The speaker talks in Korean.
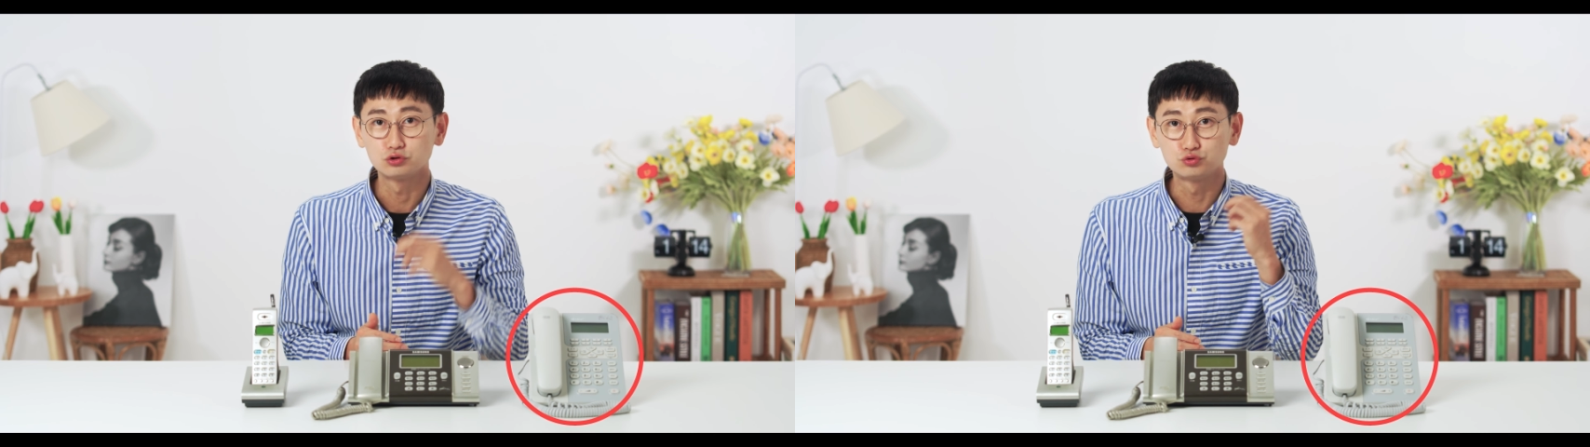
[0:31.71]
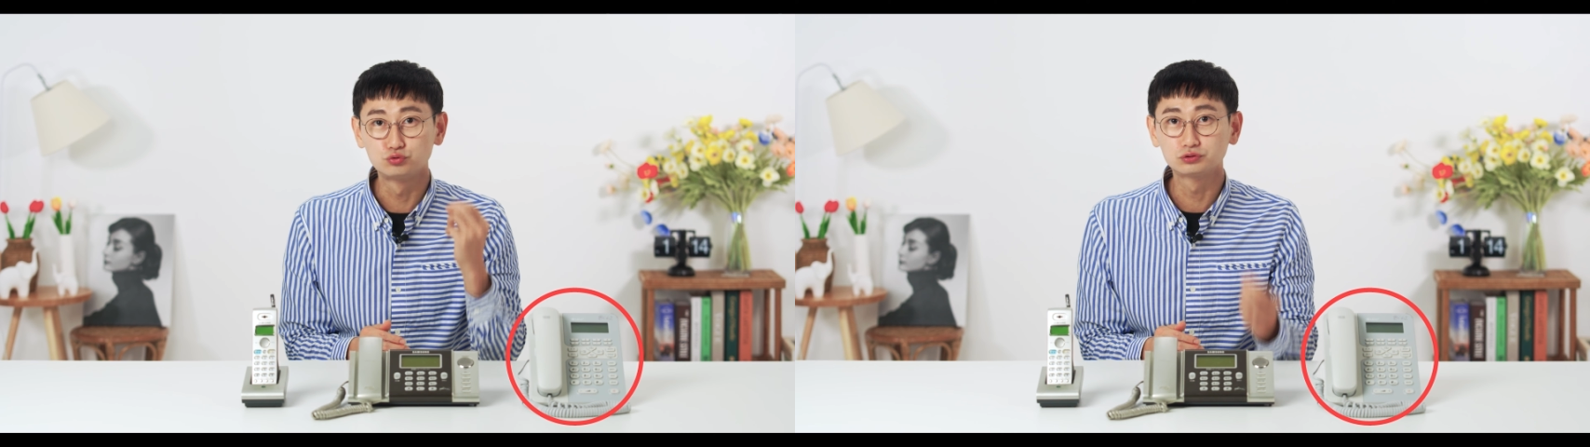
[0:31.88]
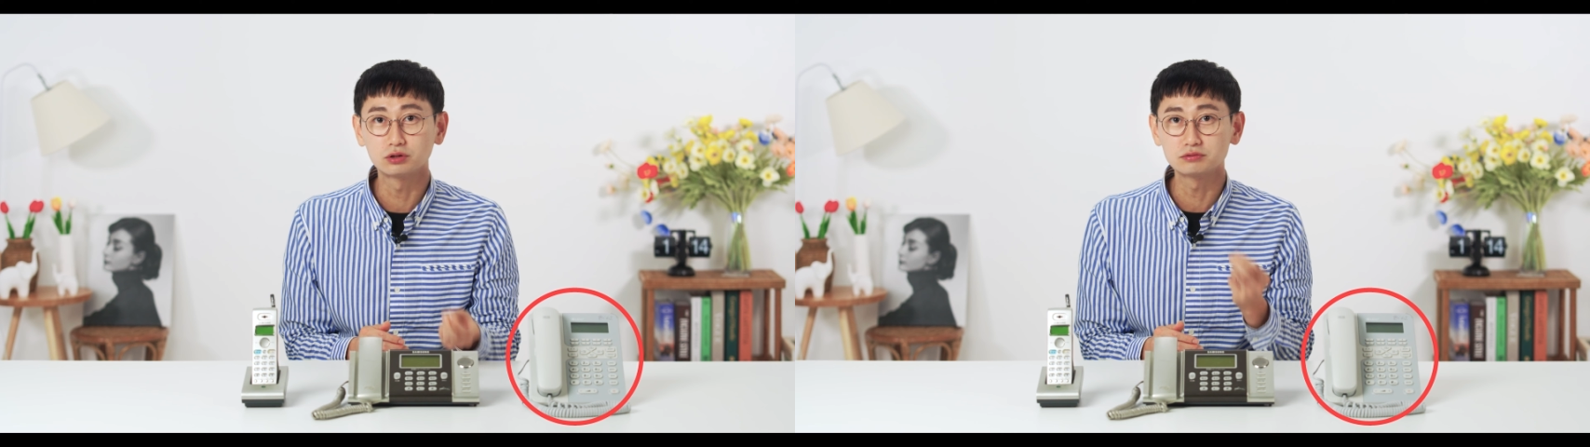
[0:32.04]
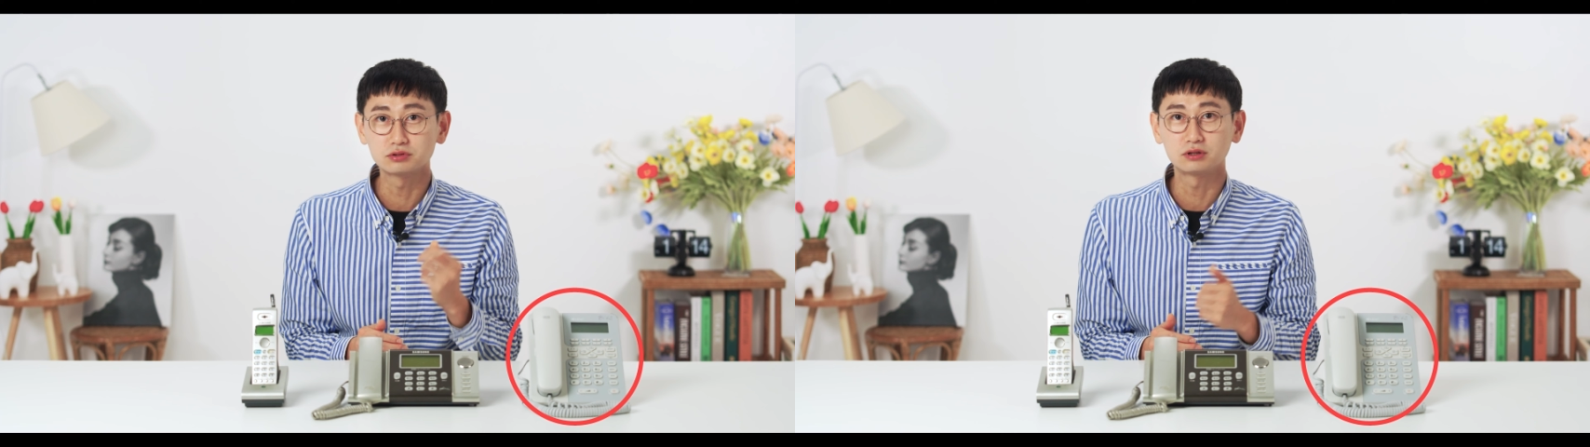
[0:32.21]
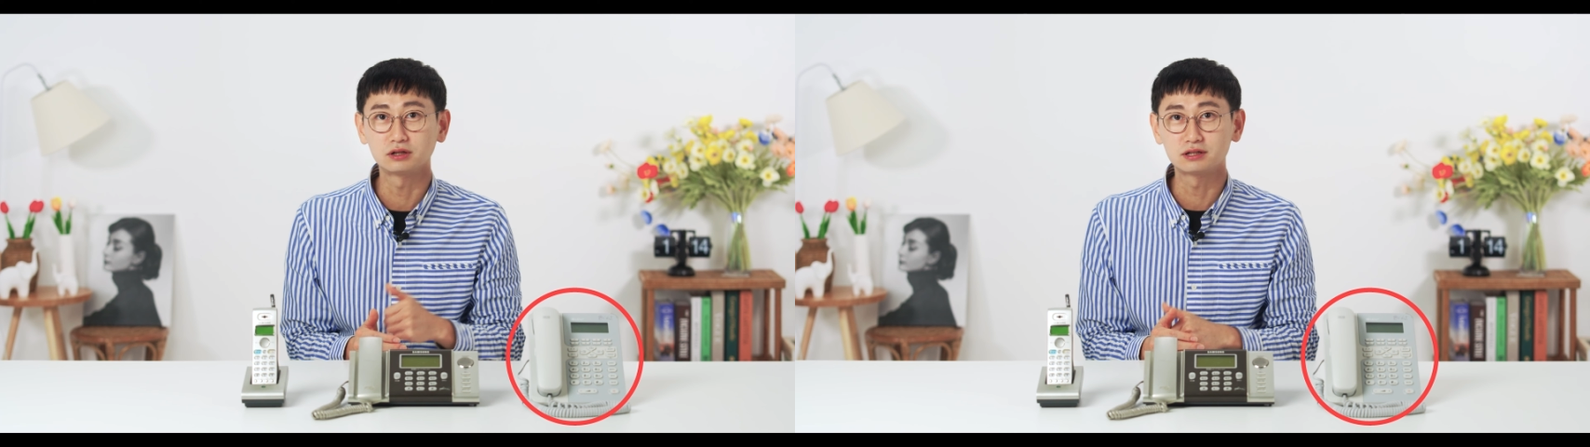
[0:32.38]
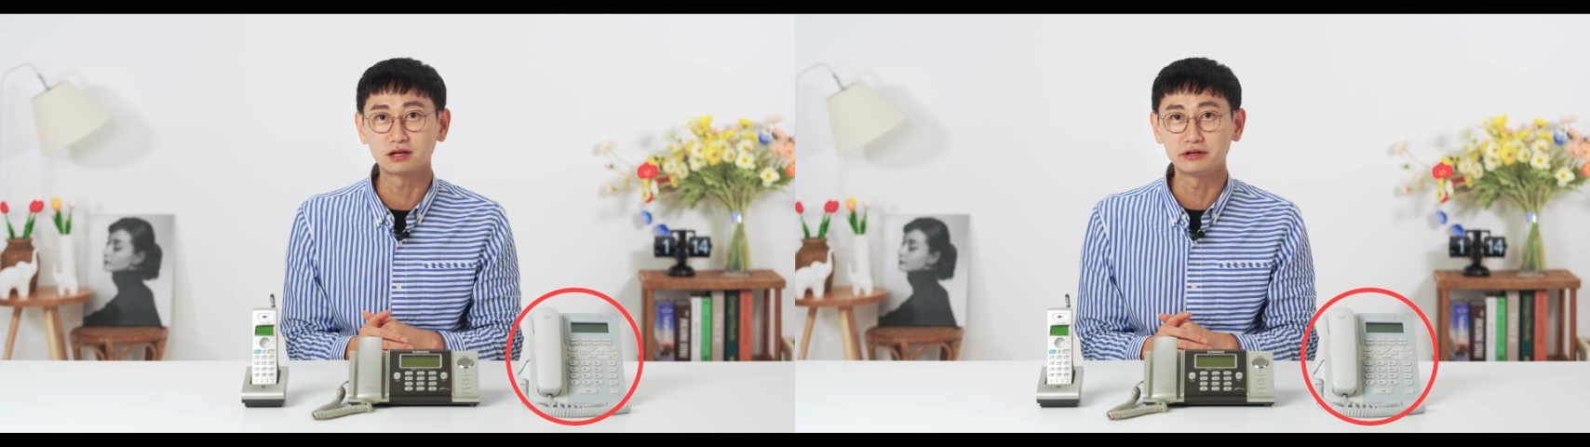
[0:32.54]
유선
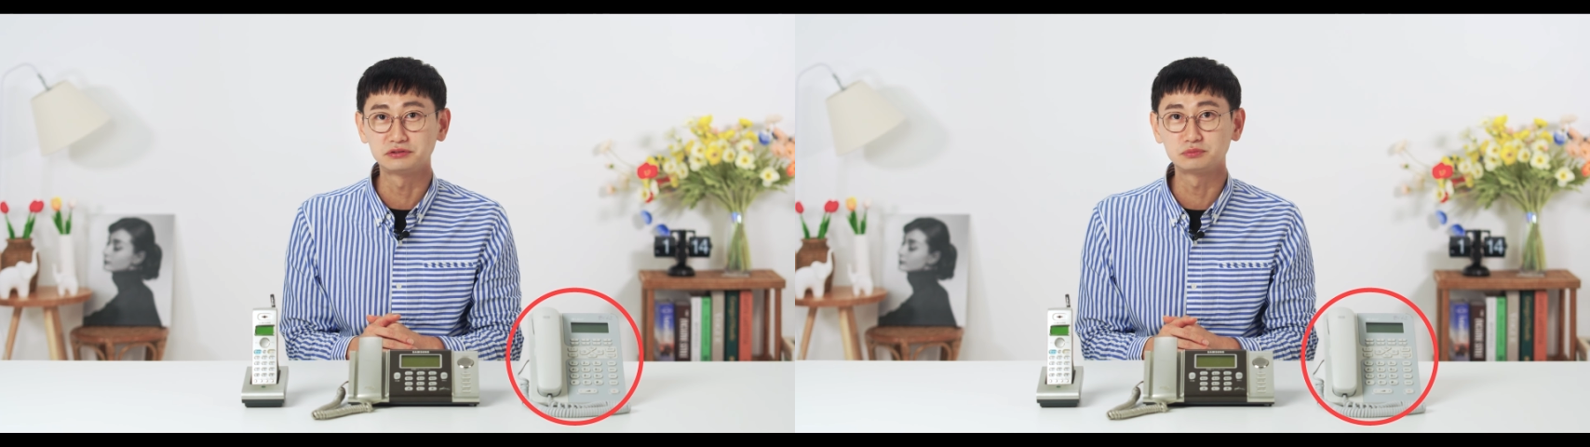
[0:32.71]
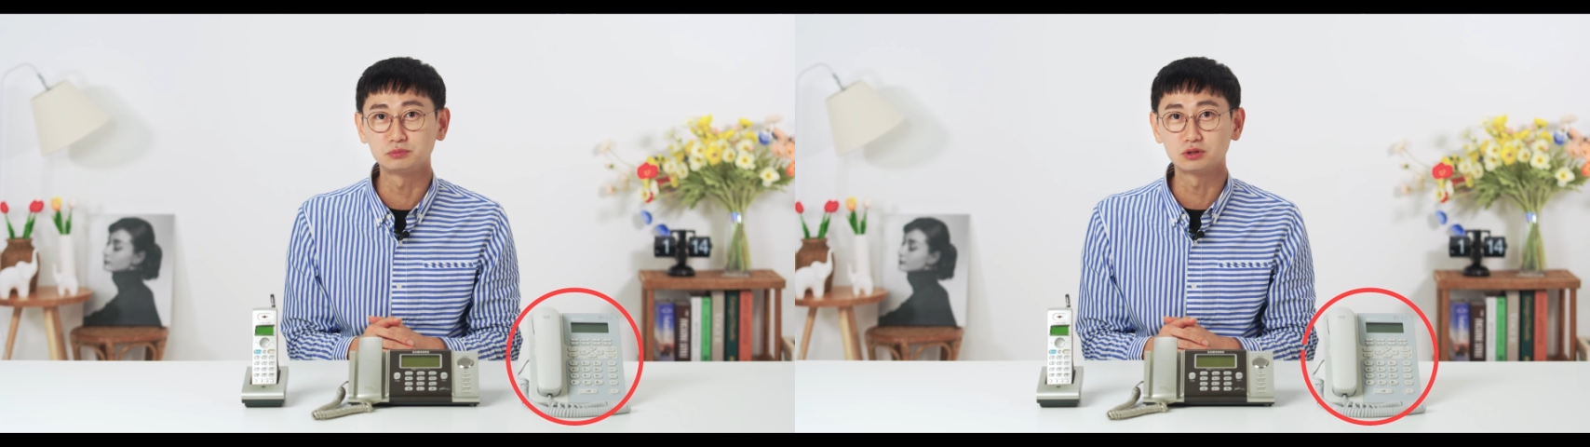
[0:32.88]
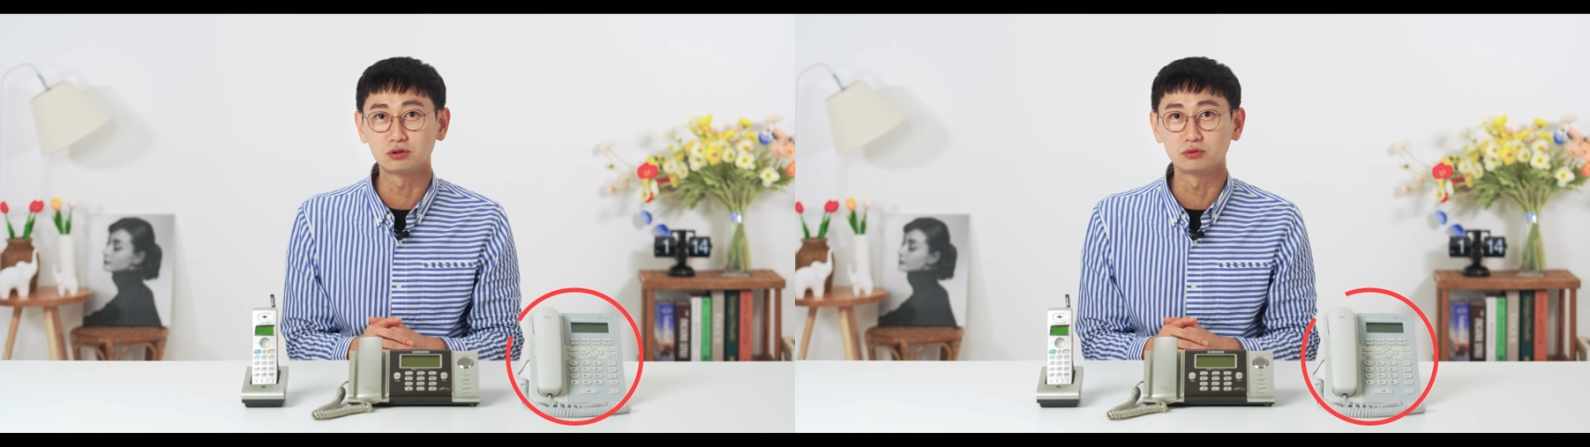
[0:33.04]
전화기가 있습니다